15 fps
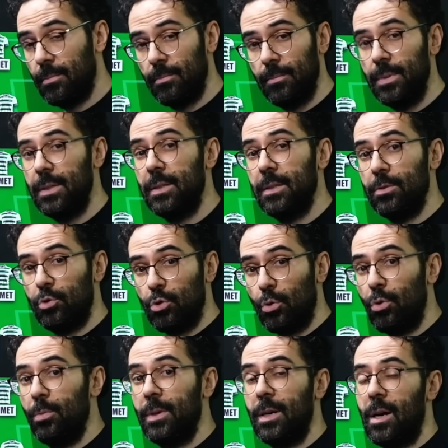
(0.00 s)
bir
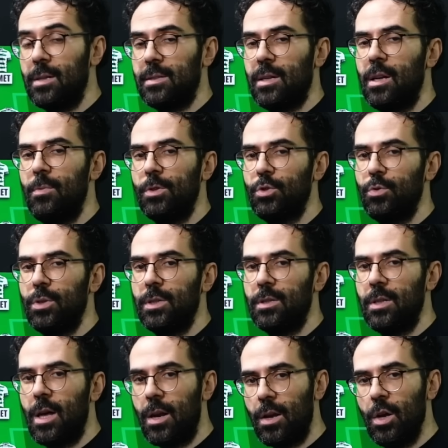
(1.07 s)
zorlu bir Galatasaray maçı
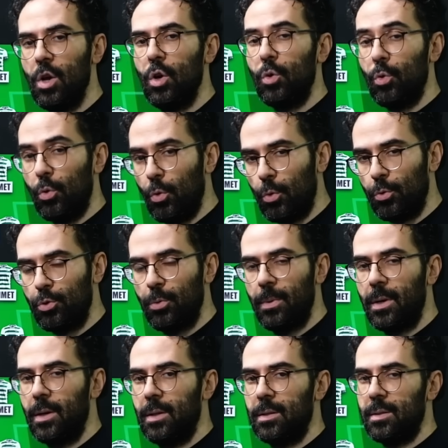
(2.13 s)
oynadılar. Yorucu
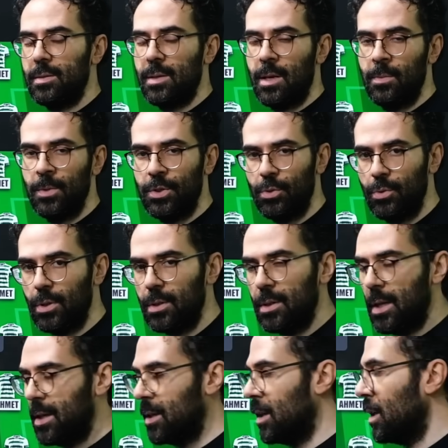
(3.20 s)
bir Galatasaray maçı
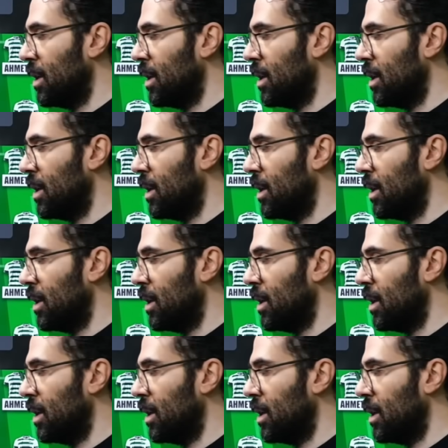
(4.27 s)
oynadılar.